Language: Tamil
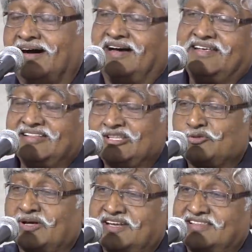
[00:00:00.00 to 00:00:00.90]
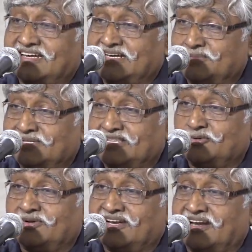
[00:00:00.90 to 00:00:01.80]
ஆயிரத்தி தொள்ளாயிரத்தி எழுபத்தி
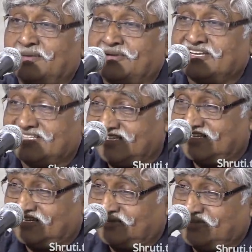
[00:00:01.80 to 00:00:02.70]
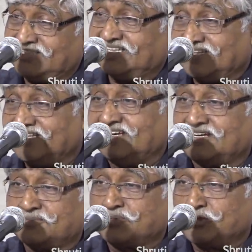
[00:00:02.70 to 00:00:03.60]
ஒன்றில் நடைபெற்ற தேர்தலுக்கும் இந்த
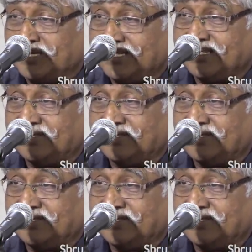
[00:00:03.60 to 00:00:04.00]
தேர்தலுக்கும் கூட